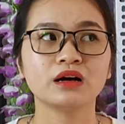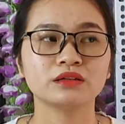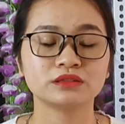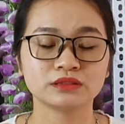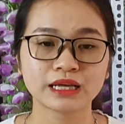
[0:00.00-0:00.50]

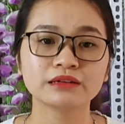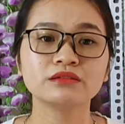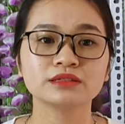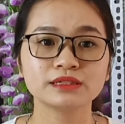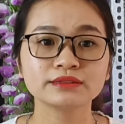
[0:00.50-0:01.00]
uh, tăng
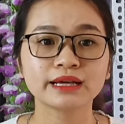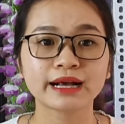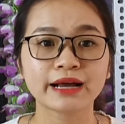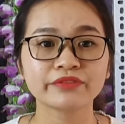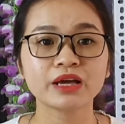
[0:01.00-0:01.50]
cường sức đề
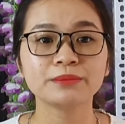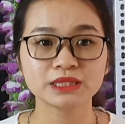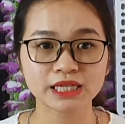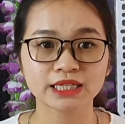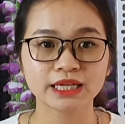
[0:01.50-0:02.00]
kháng của hệ miễn
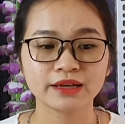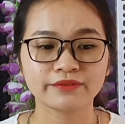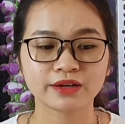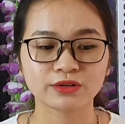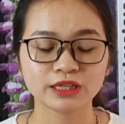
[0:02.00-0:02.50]
dịch
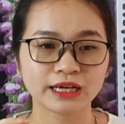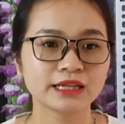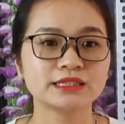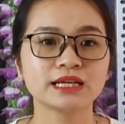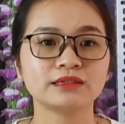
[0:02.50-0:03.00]
và có thể
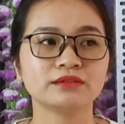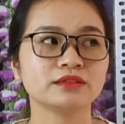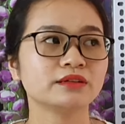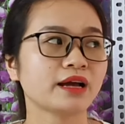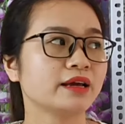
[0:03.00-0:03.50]
ngăn chặn được
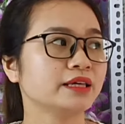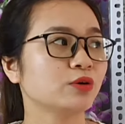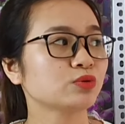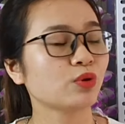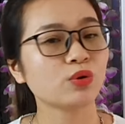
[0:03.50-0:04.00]
những cái
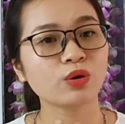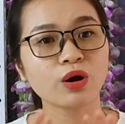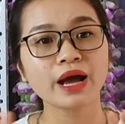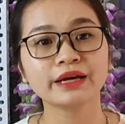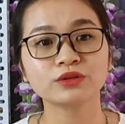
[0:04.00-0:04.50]
yếu tố có
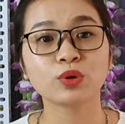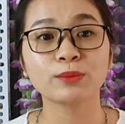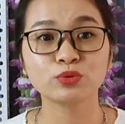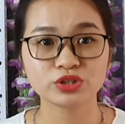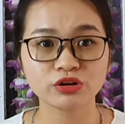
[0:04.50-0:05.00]
hại từ ngoài
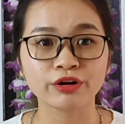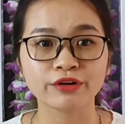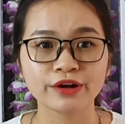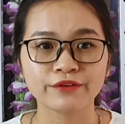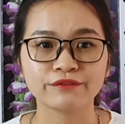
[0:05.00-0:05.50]
môi trường
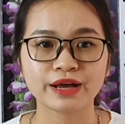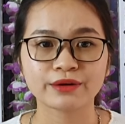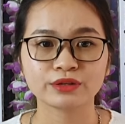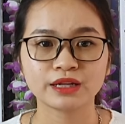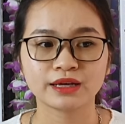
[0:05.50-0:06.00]
và
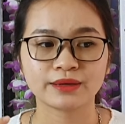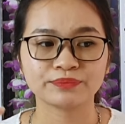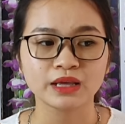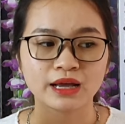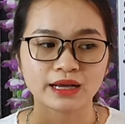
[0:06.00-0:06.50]
có thể là
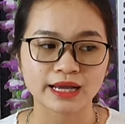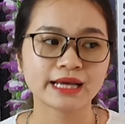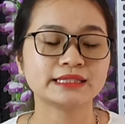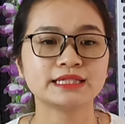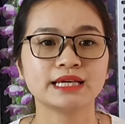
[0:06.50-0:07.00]
ờ, hạn
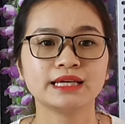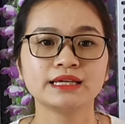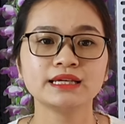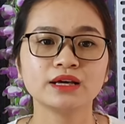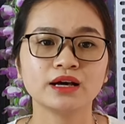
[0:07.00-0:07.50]

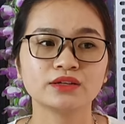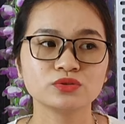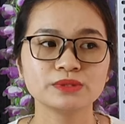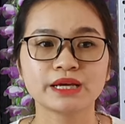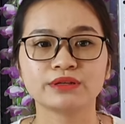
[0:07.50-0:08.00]
chế uh,
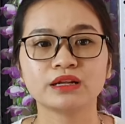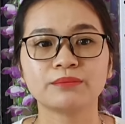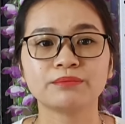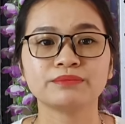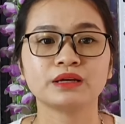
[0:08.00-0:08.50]
giúp trẻ có thể
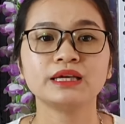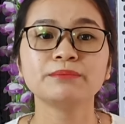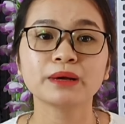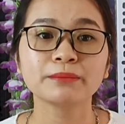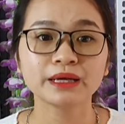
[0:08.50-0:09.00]
làm ít
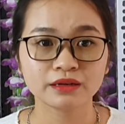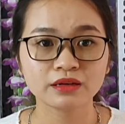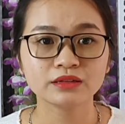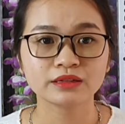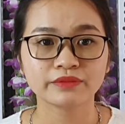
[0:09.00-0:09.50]
mắc bệnh
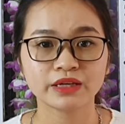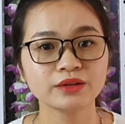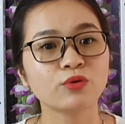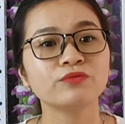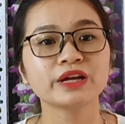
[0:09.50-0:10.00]
hơn và ít
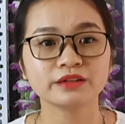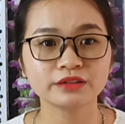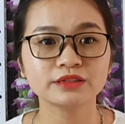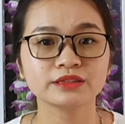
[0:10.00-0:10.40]
ốm vặt hơn